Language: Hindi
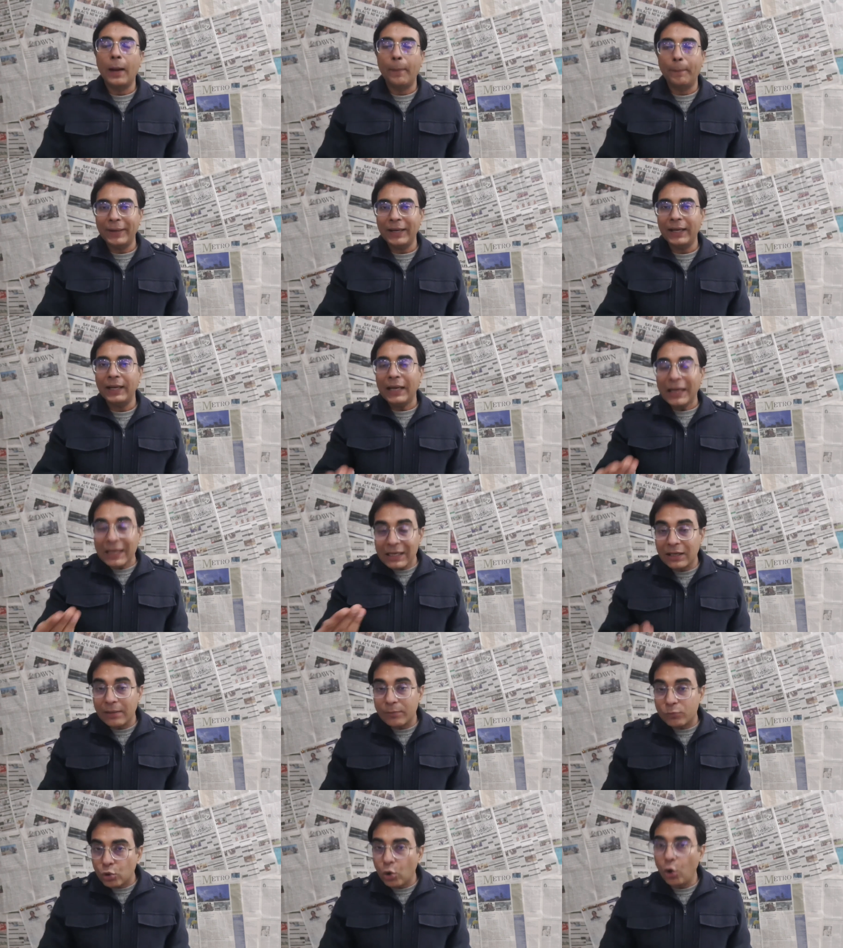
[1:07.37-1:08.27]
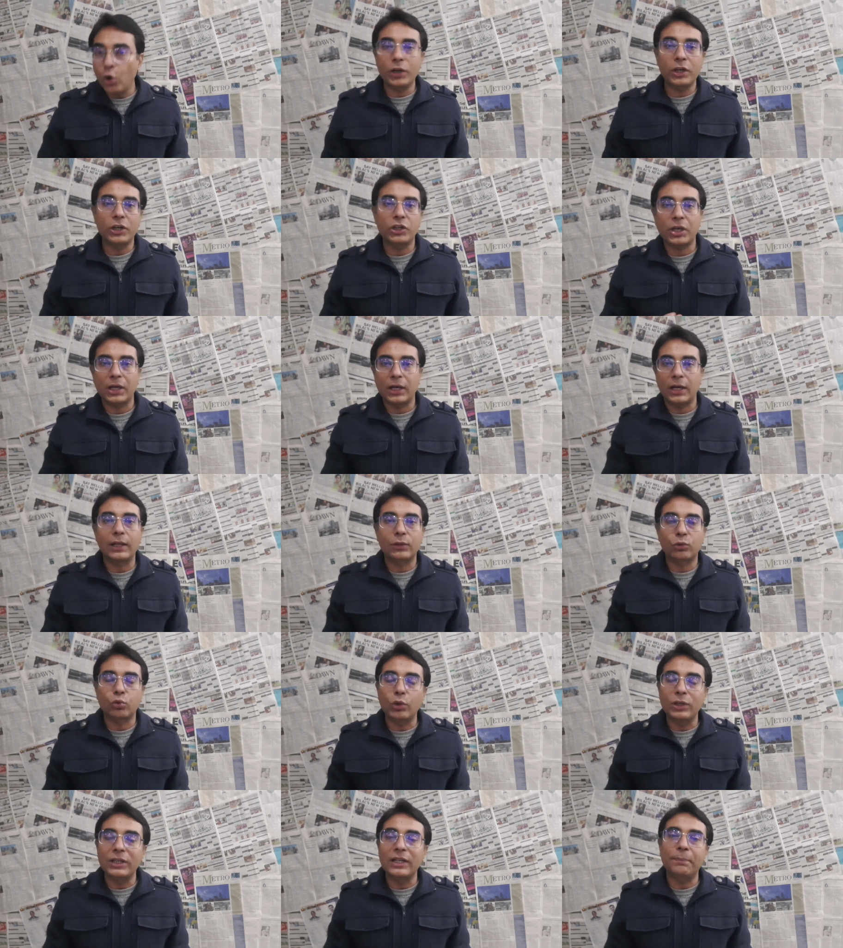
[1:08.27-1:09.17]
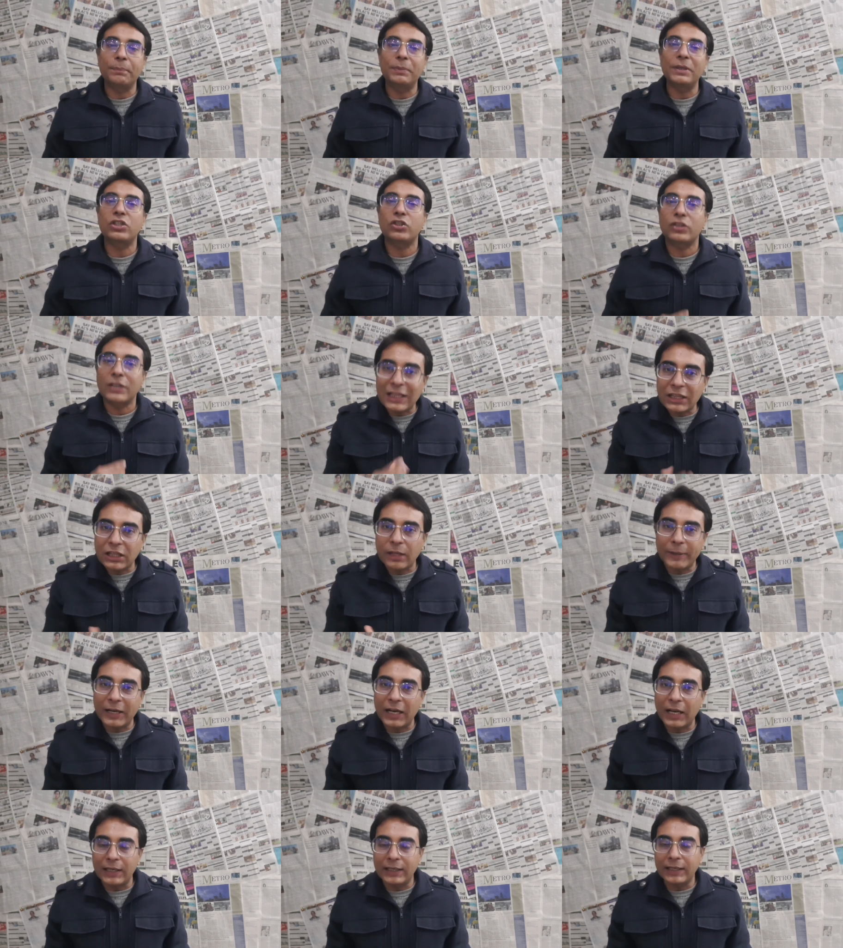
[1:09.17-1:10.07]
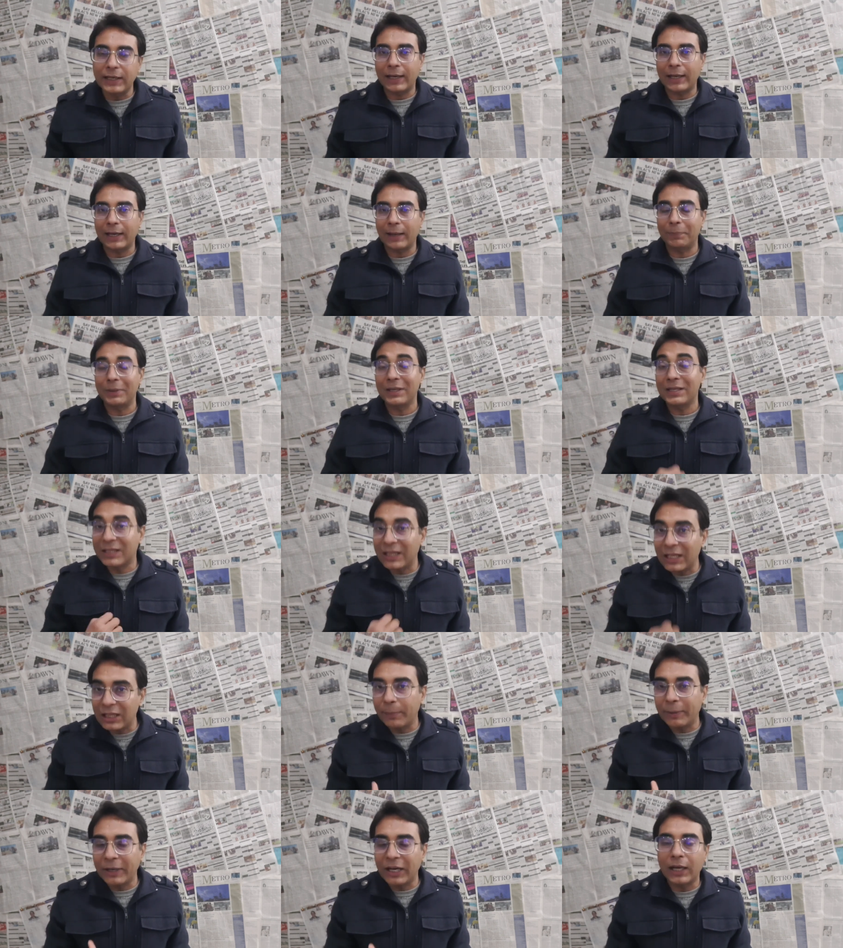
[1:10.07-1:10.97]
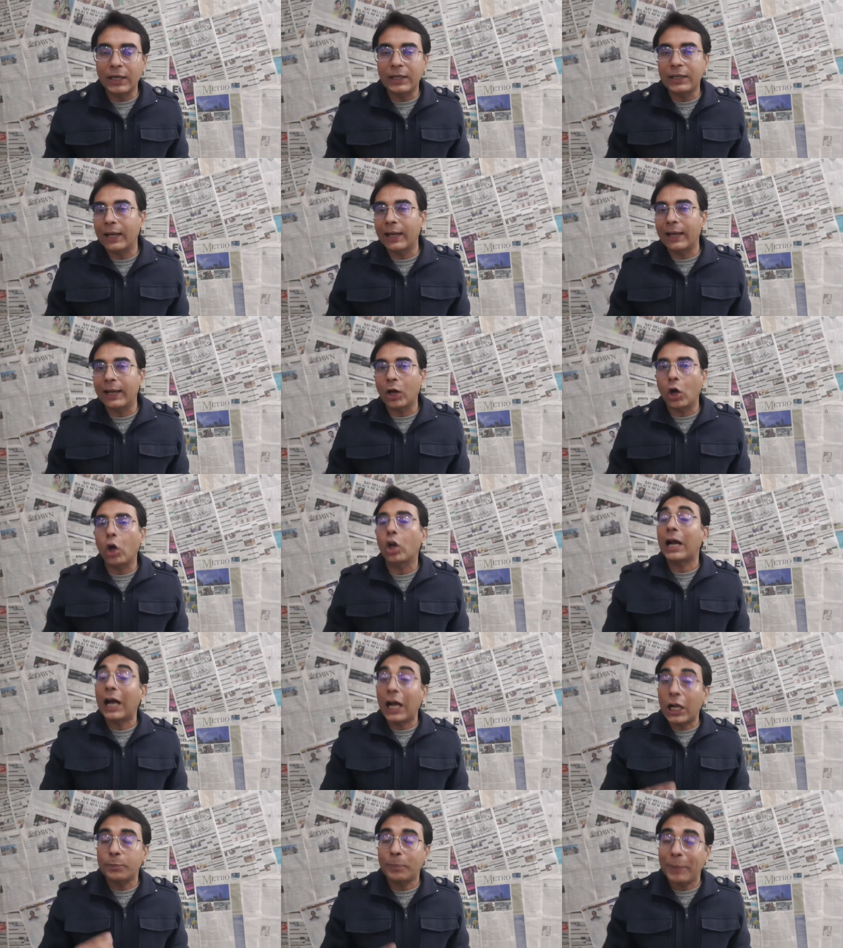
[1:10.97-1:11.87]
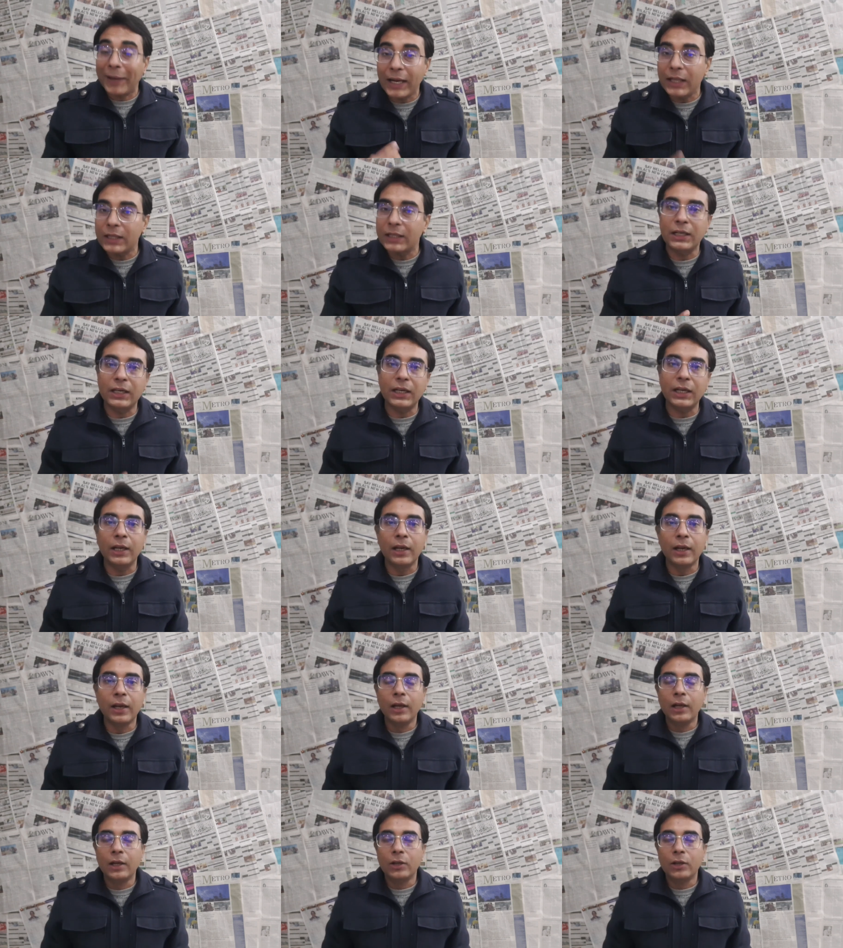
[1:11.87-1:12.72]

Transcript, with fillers: अपने इन कमजोर निशानात को ही अपनी स्ट्रेंथ बना लिया है अपनी जिद बना लिया है और आज पहले दिन ही